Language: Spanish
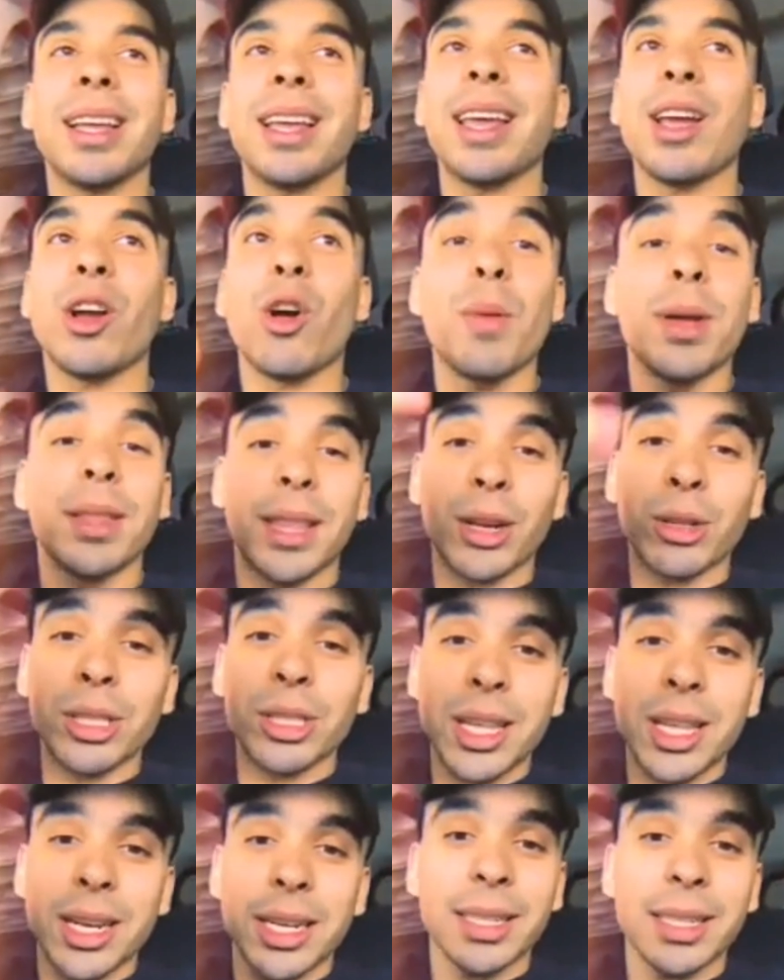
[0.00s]
Eh,
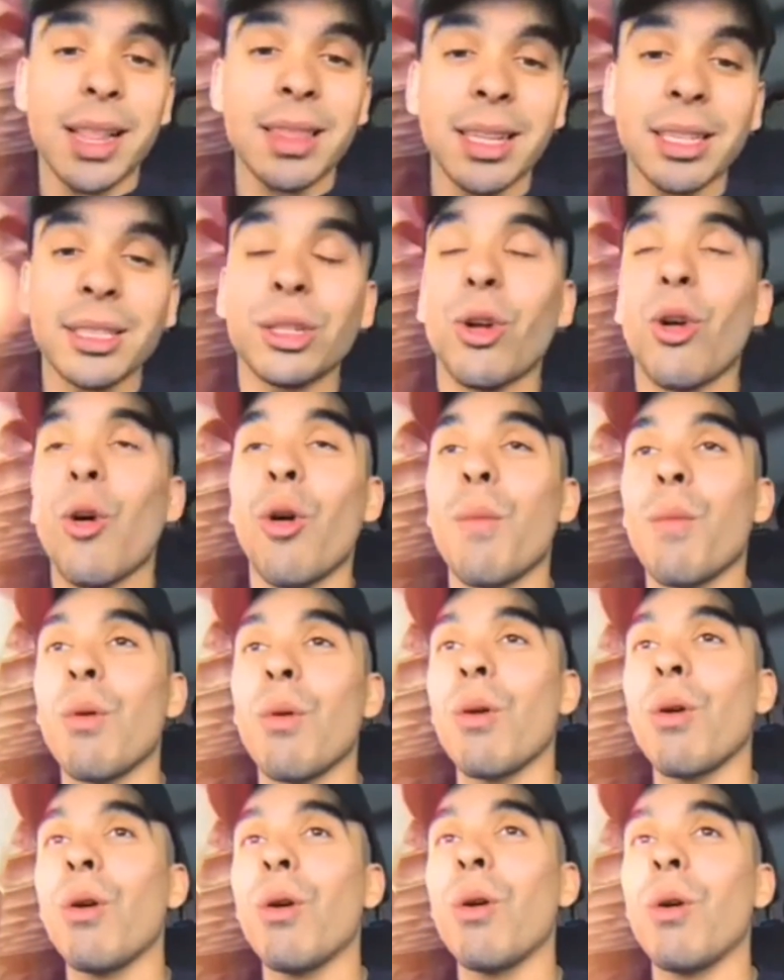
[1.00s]
comentarios interesantes
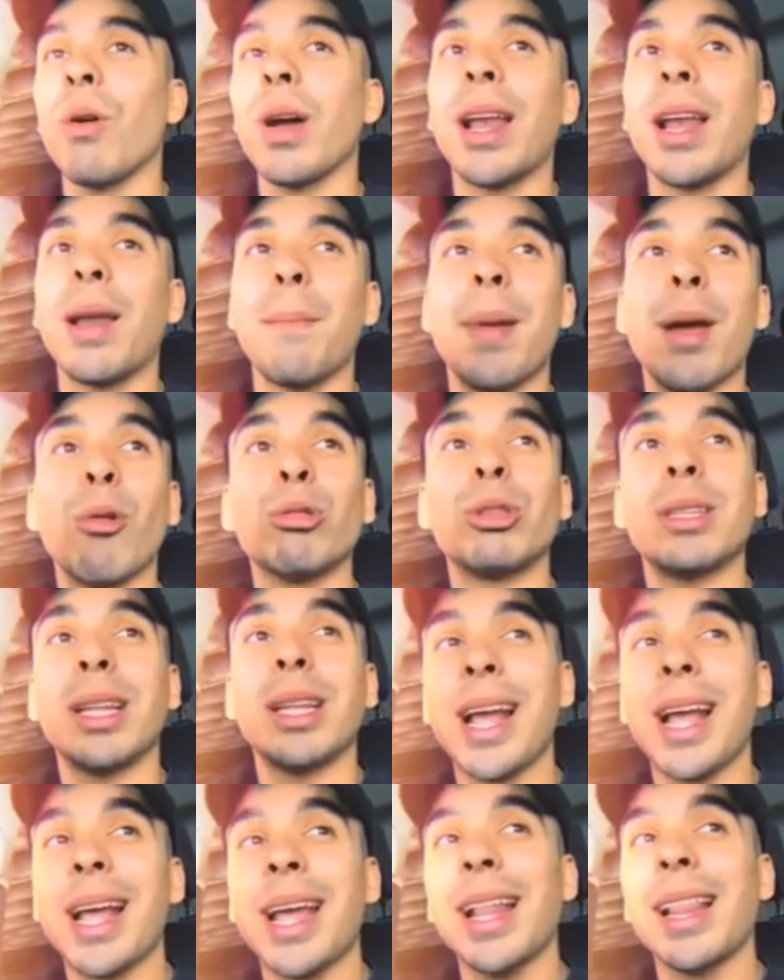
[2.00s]
como el, me
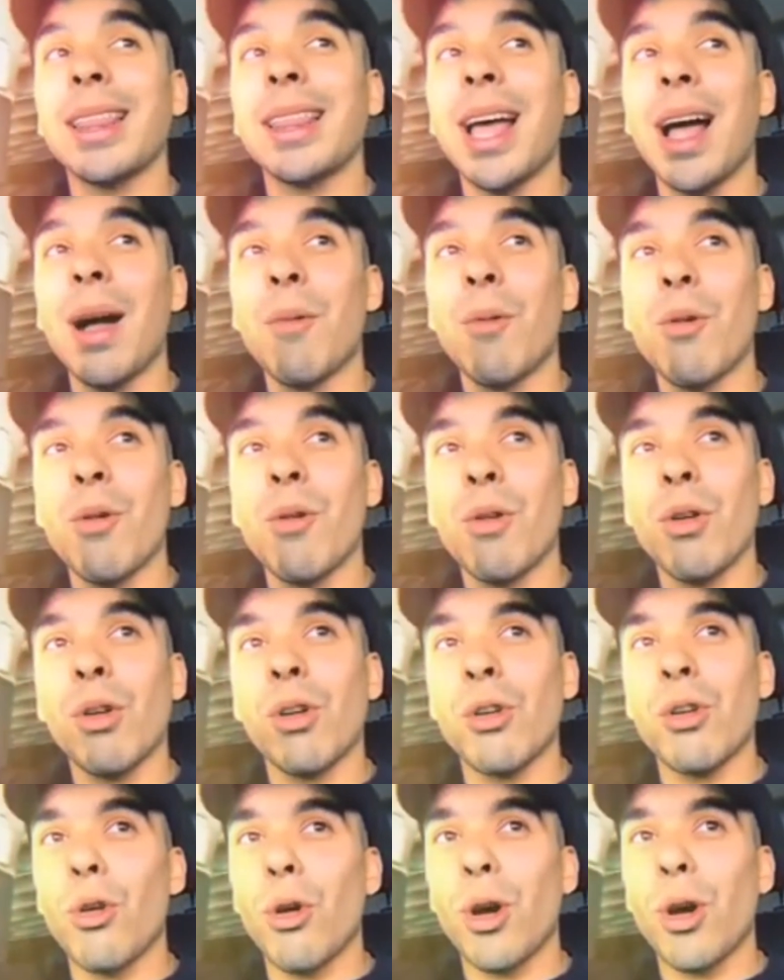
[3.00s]
gustaría que el Davo
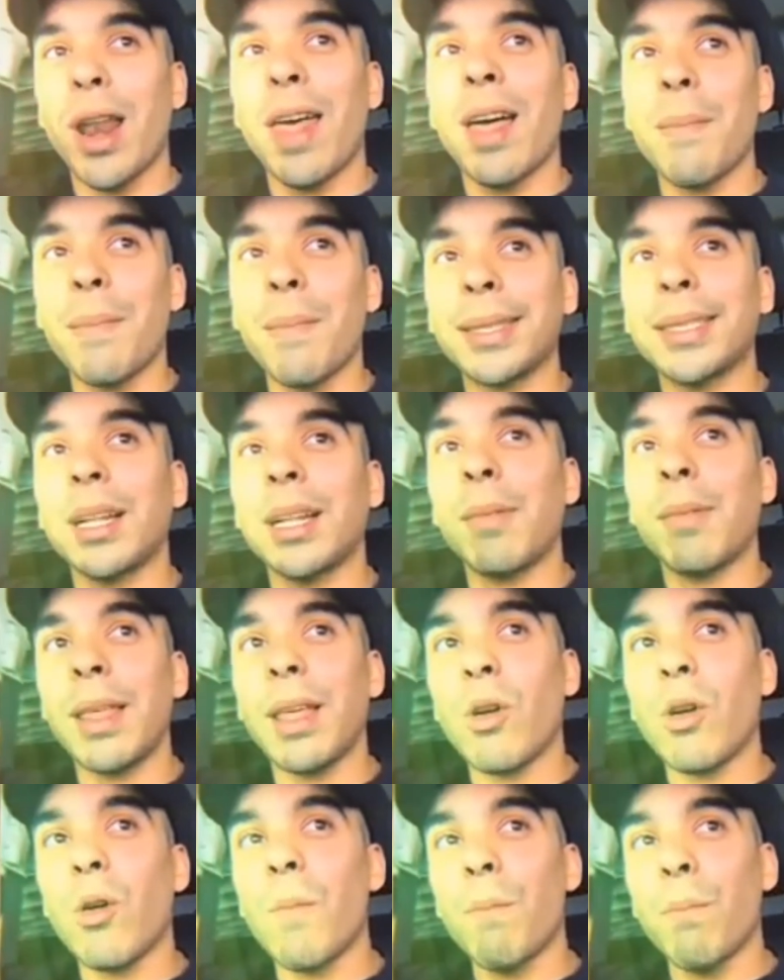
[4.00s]
no nada más hable
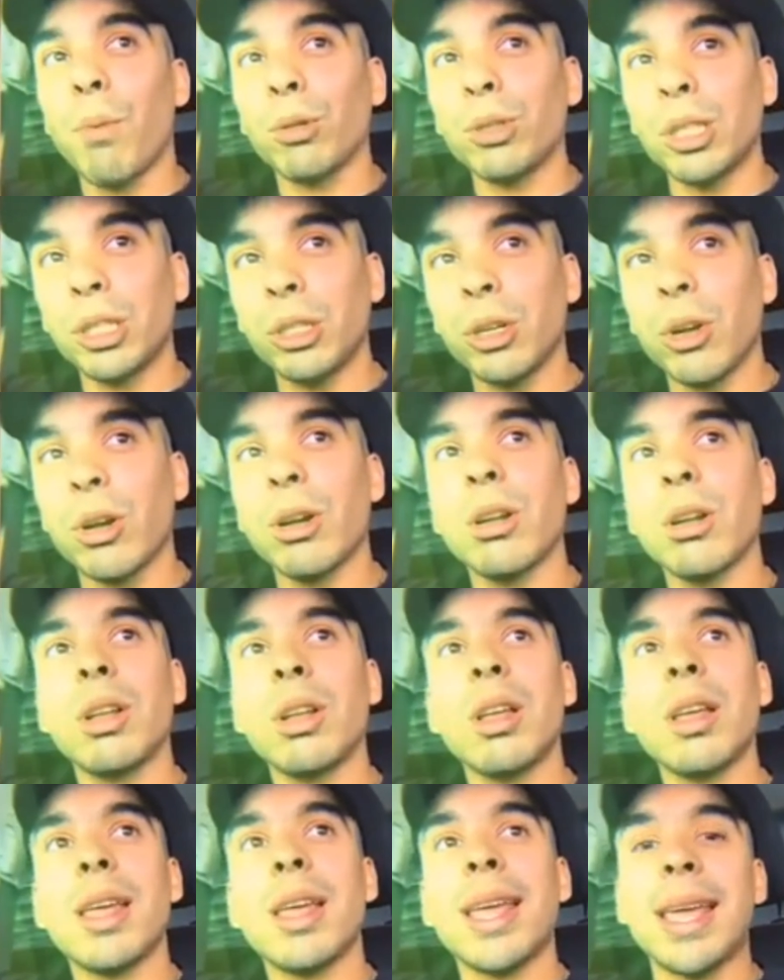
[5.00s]
de composición,
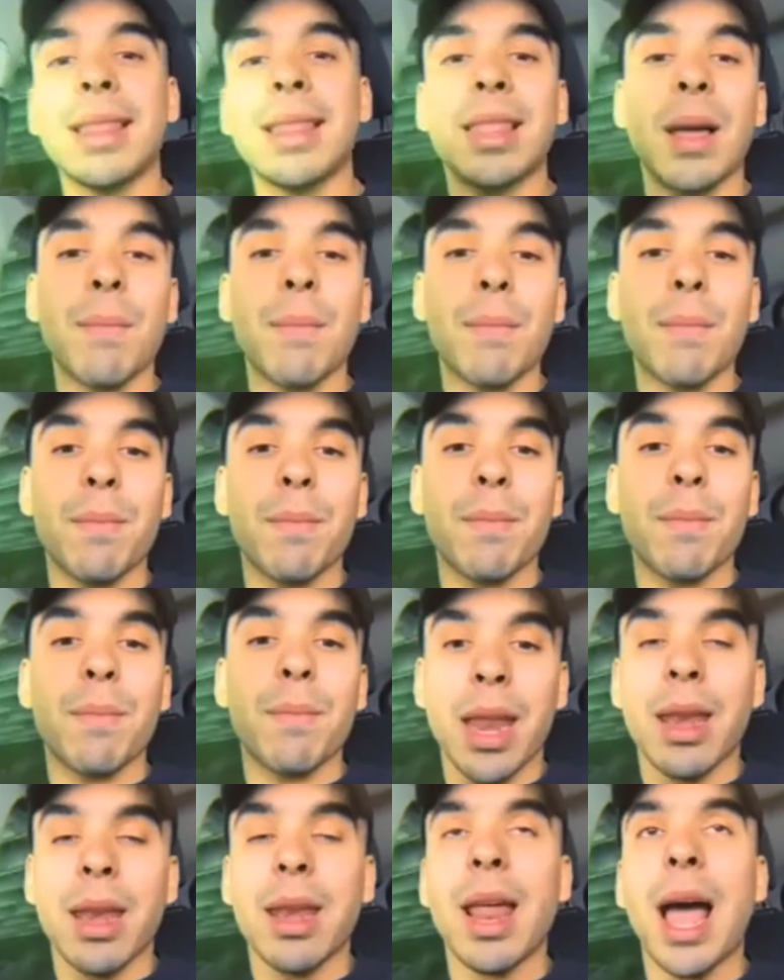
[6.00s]
y
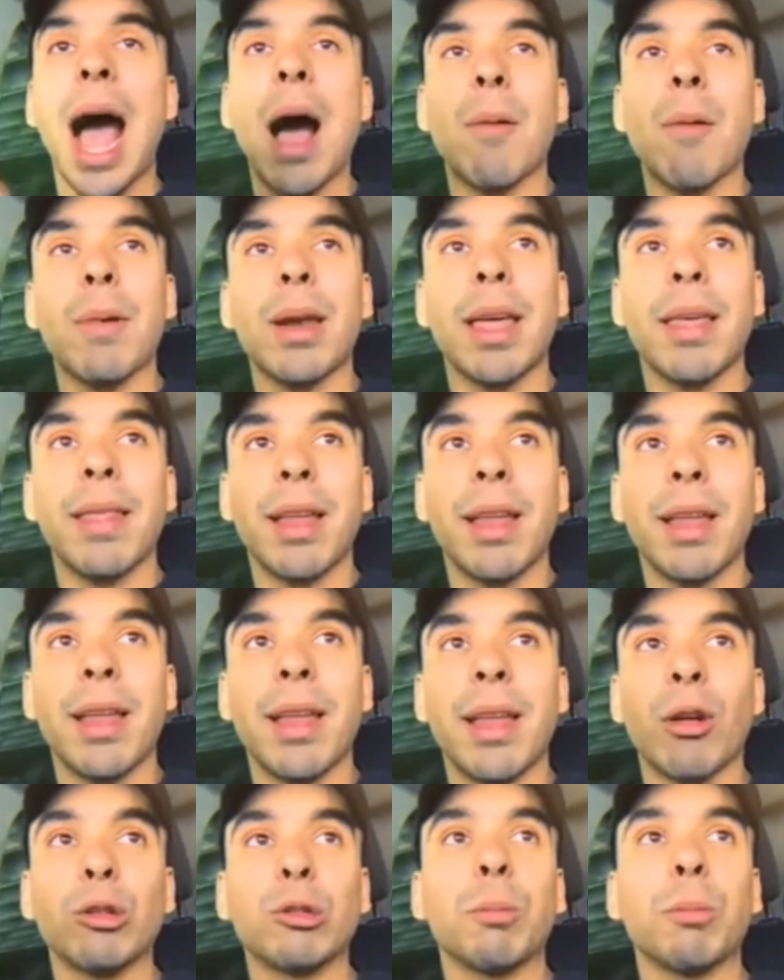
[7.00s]
también hable
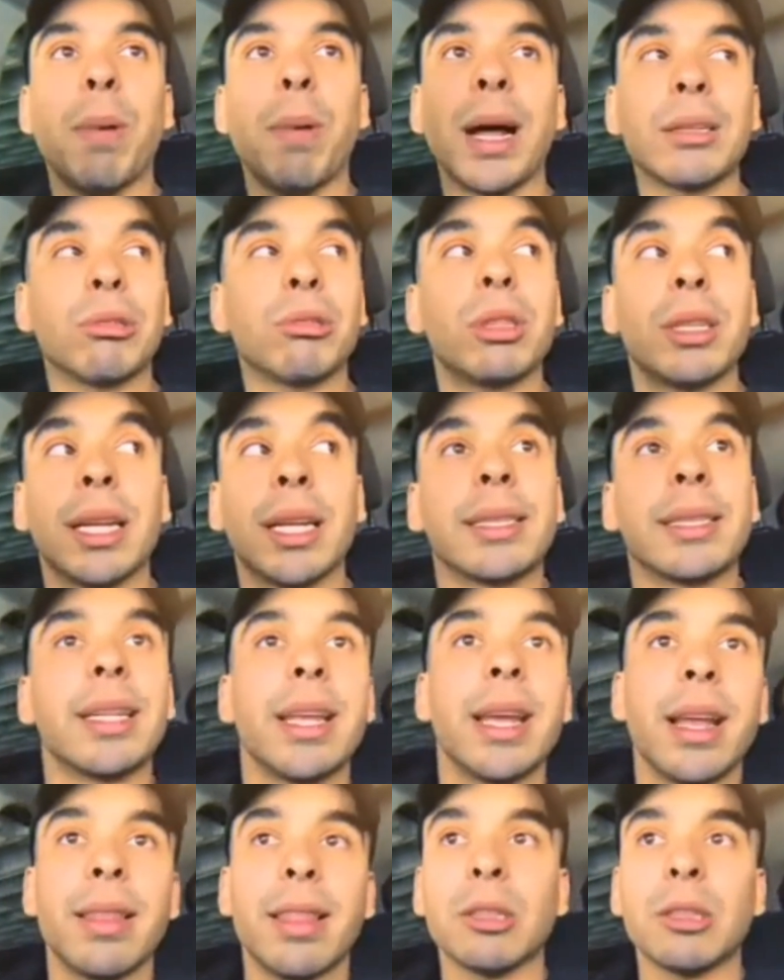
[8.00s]
de los pasos que
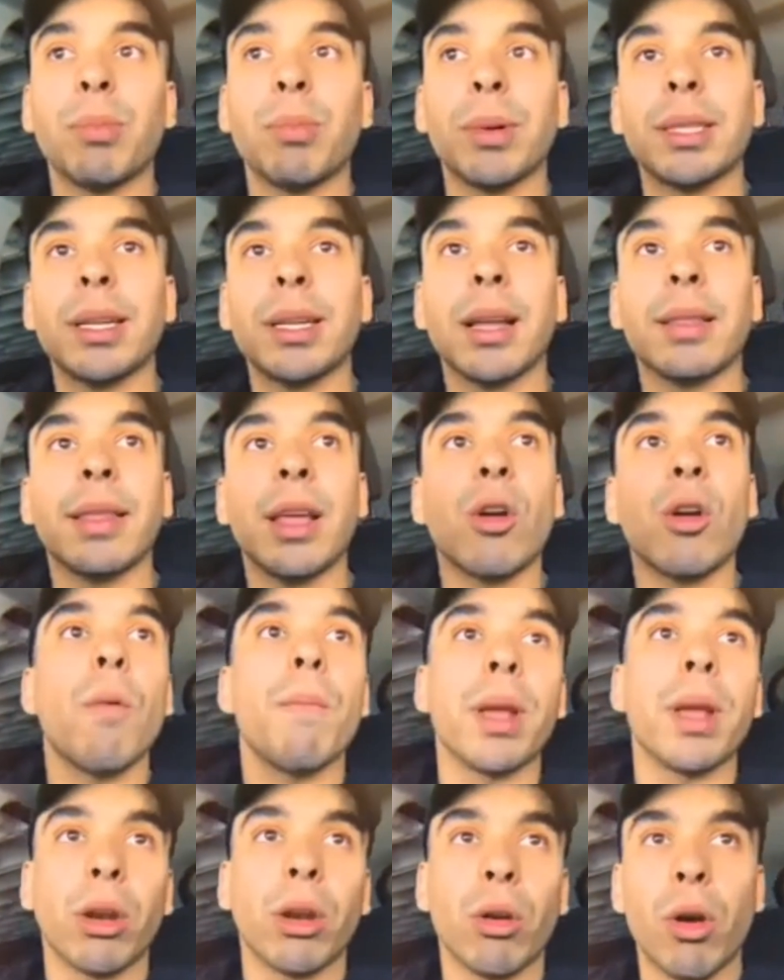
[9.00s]
siguen después de que
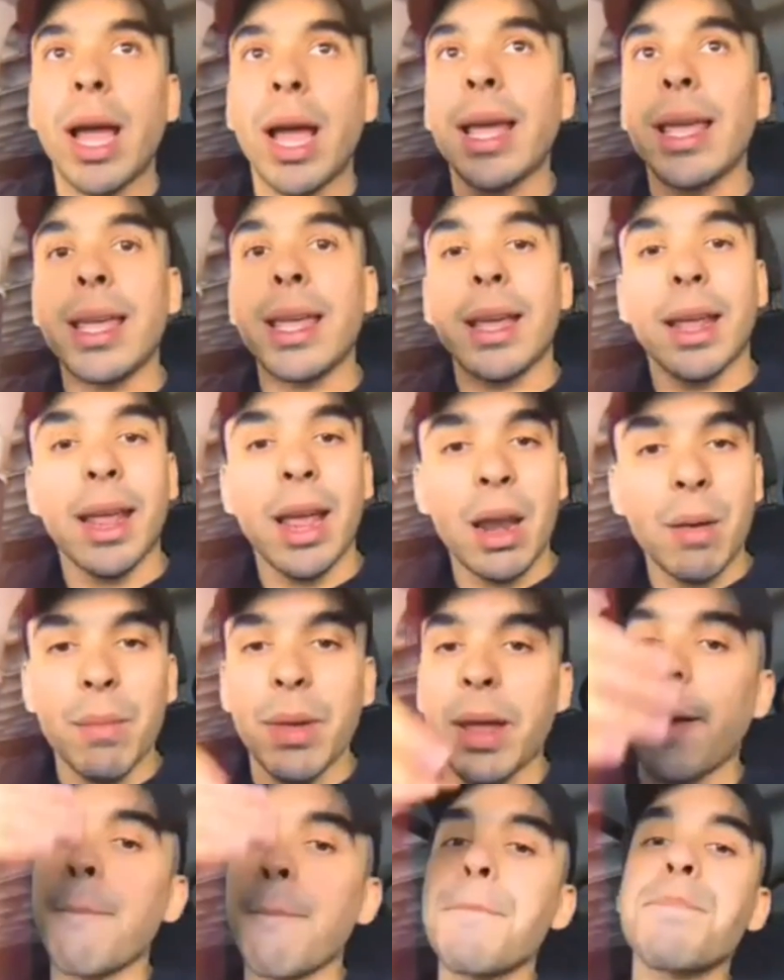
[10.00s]
tengo mi rola. Y
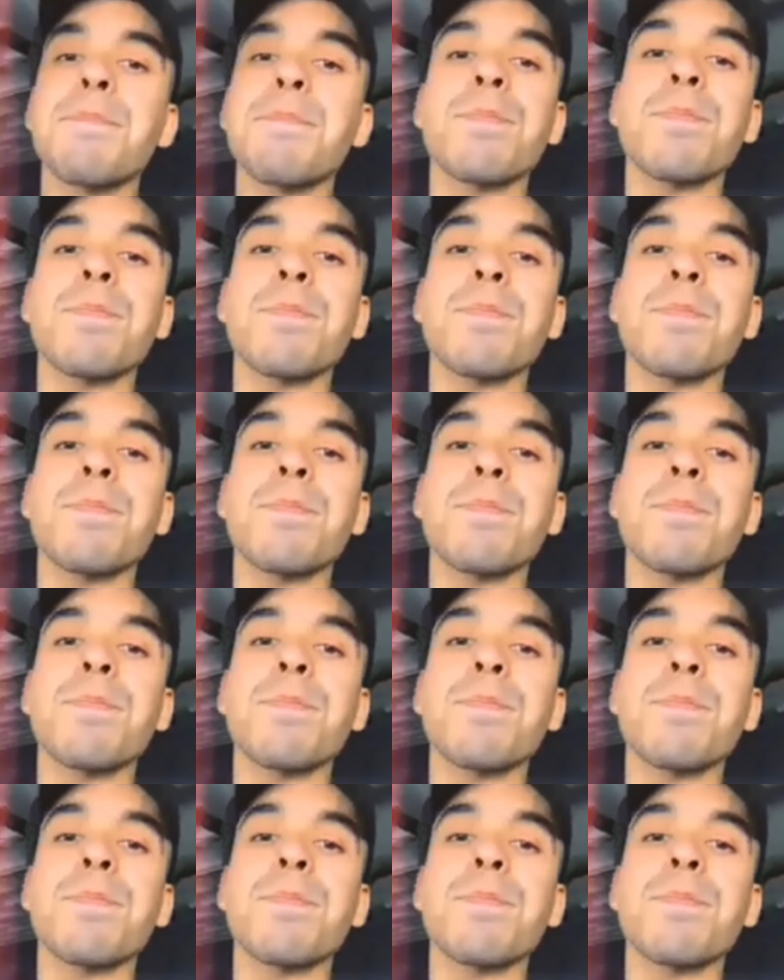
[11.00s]
créanme,